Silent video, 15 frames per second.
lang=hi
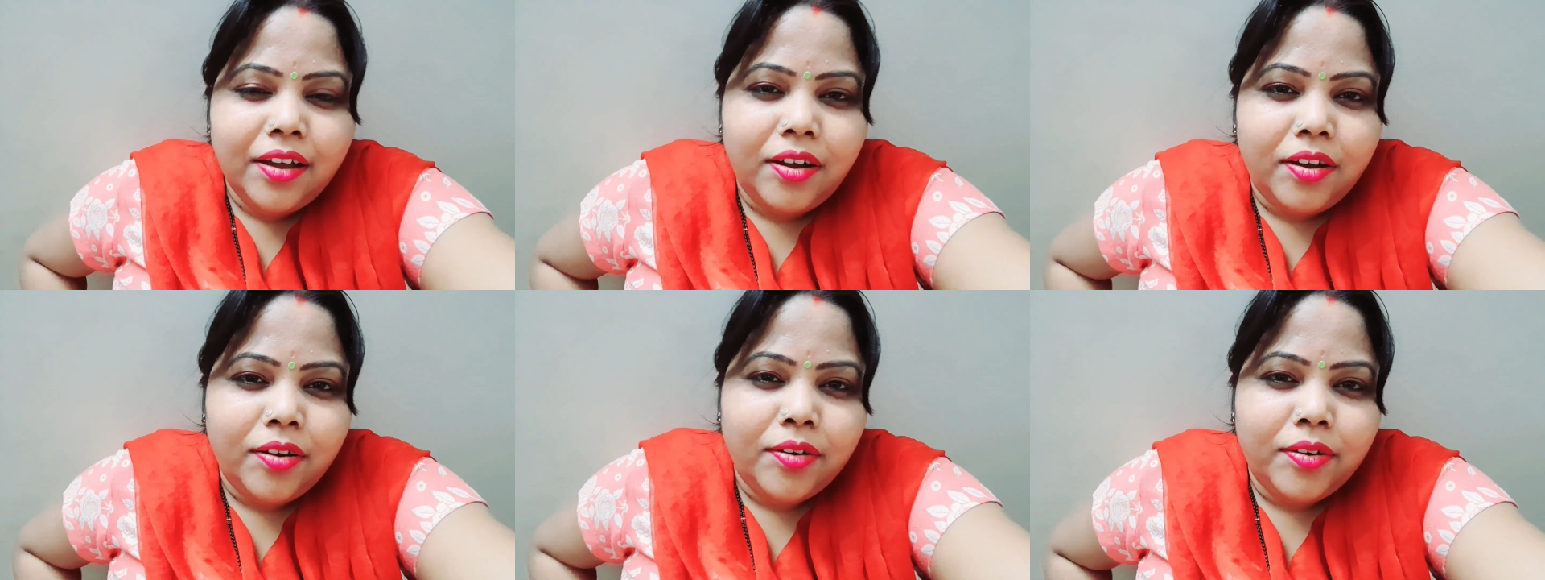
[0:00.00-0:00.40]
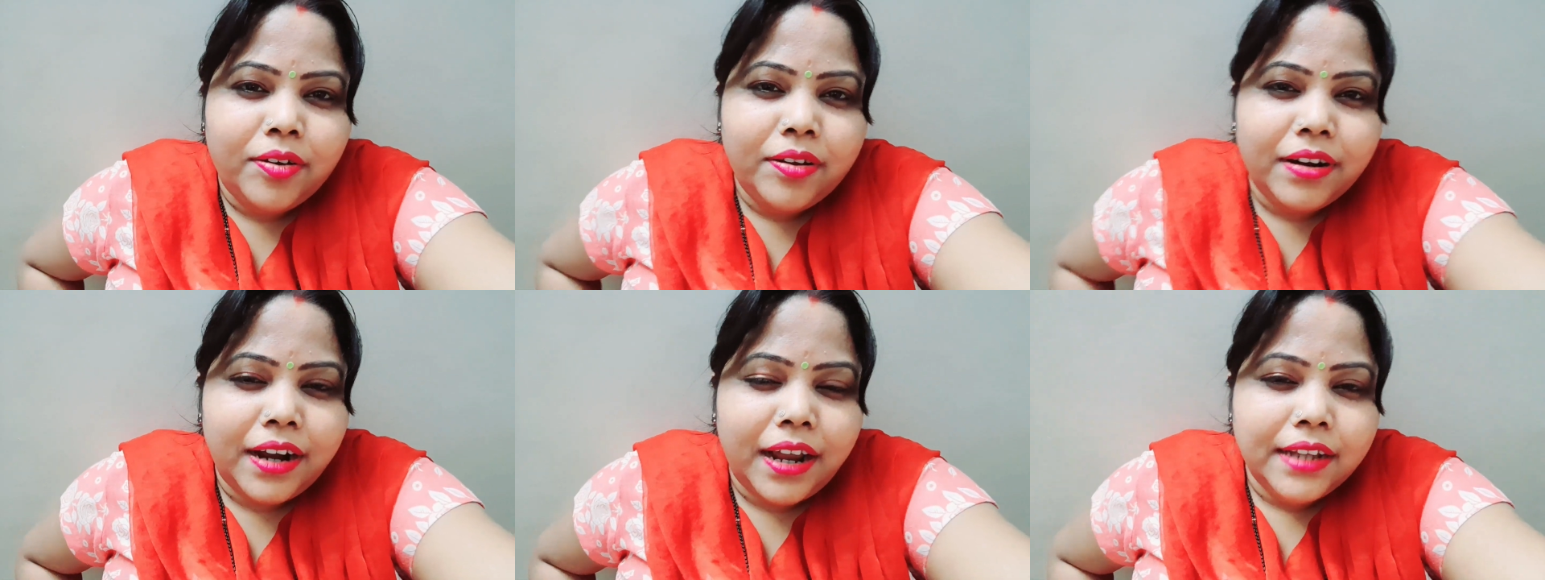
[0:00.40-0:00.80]
और
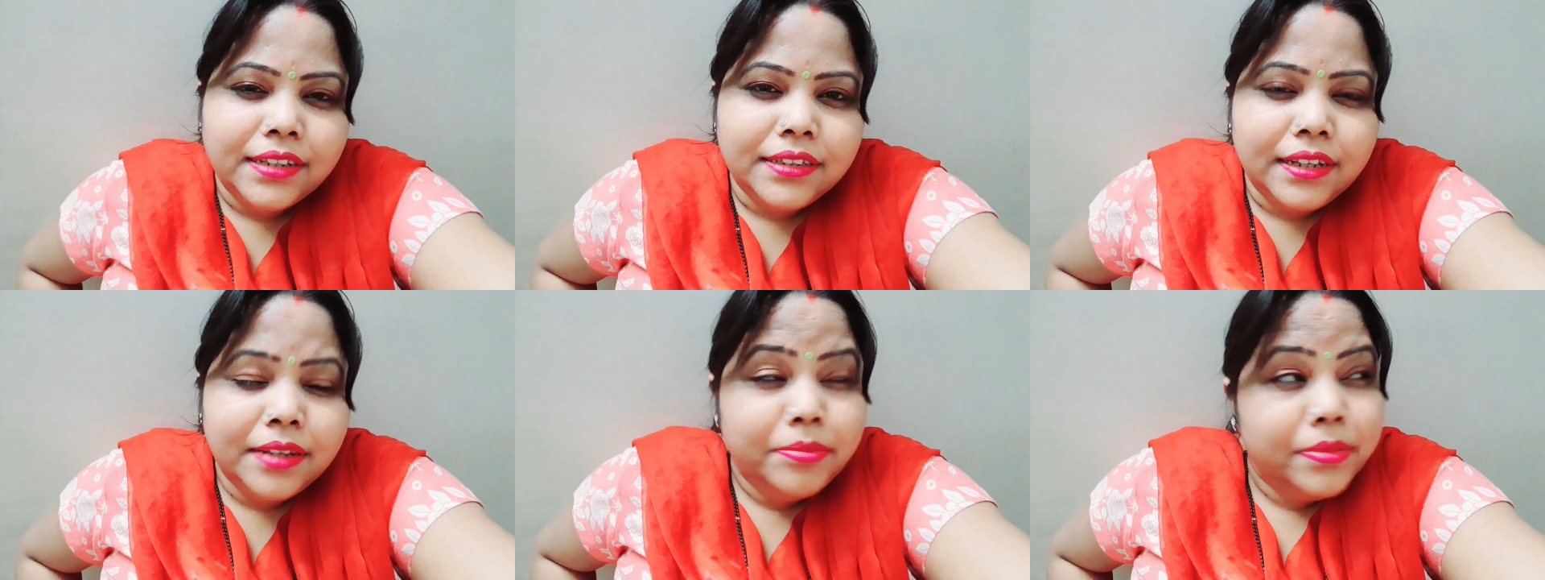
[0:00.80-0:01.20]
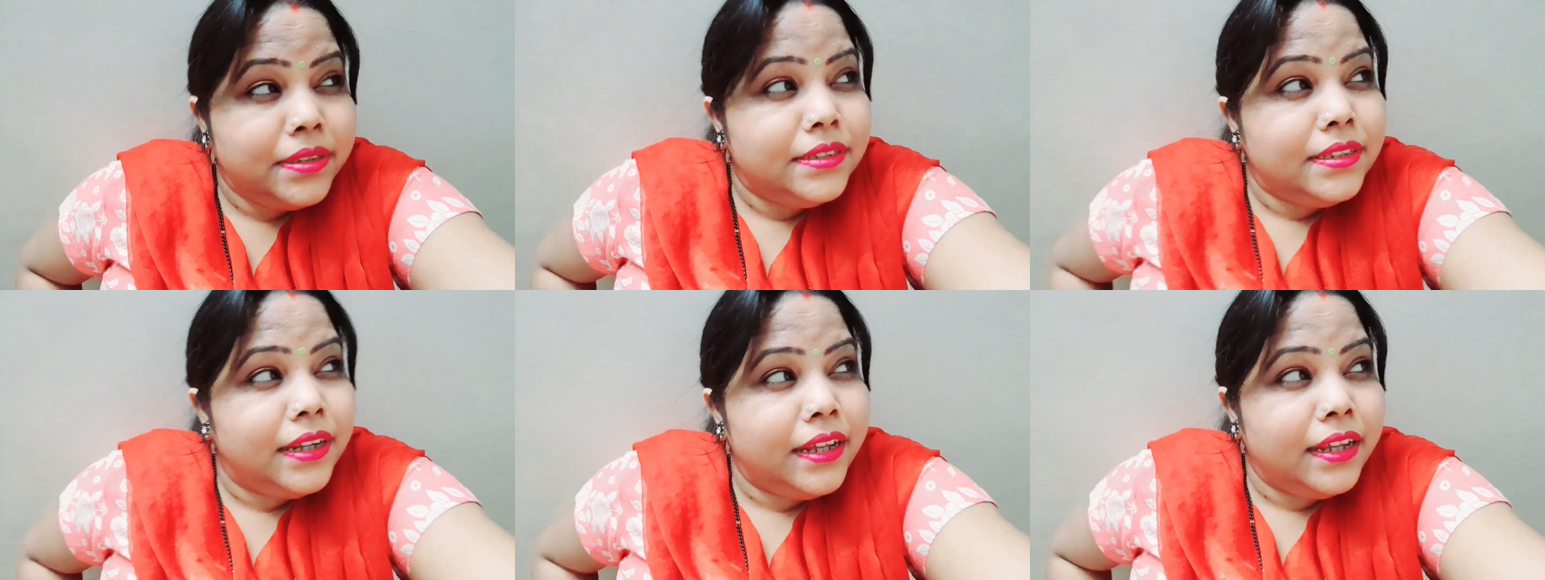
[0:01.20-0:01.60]
रात के बज
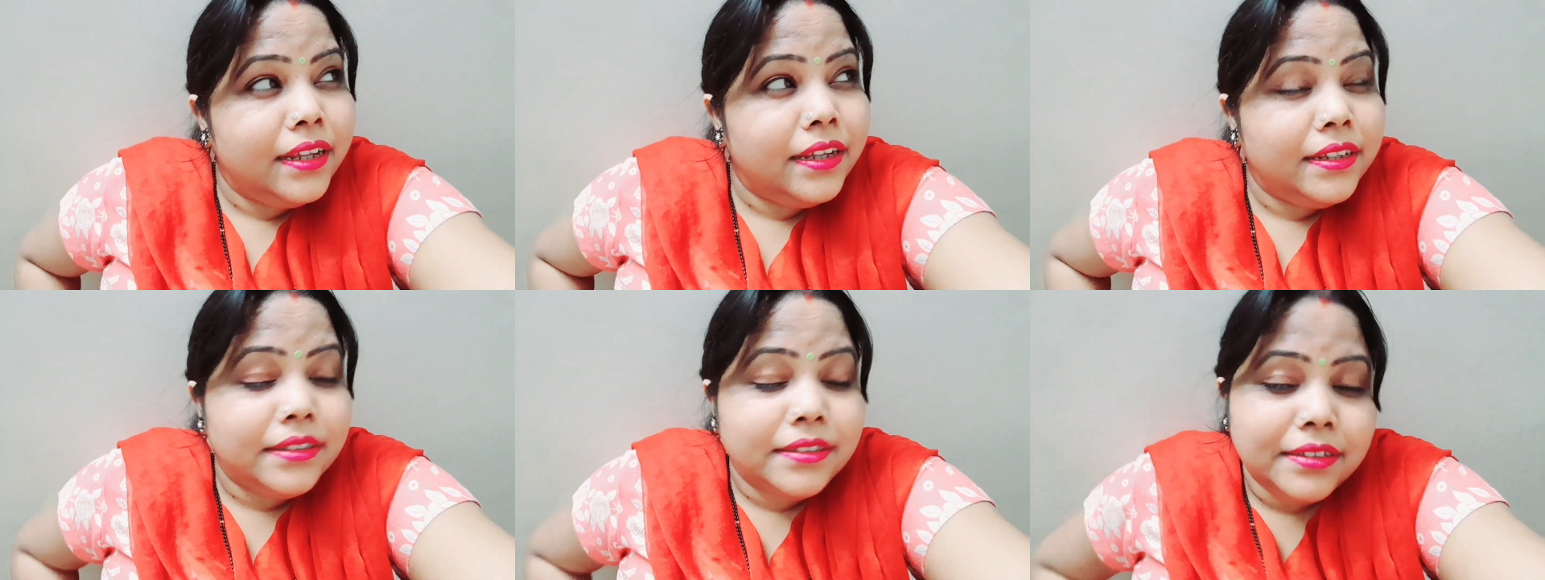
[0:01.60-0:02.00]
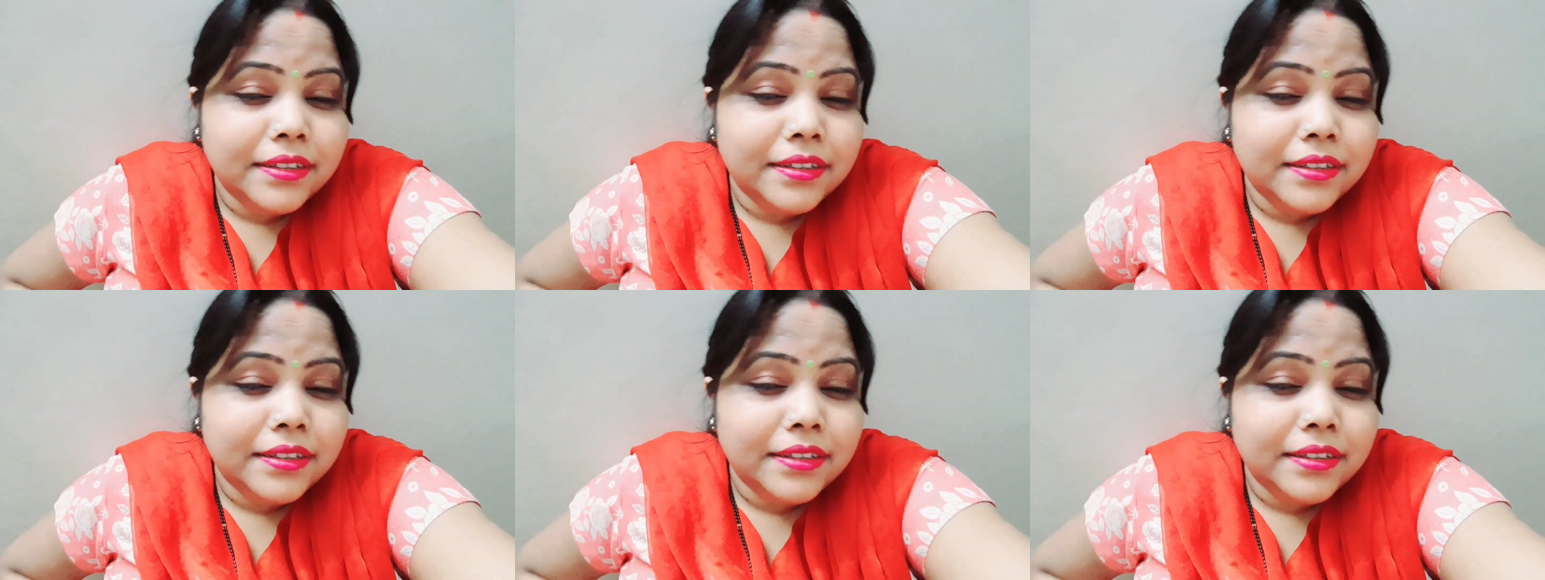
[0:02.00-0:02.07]
रहे हैं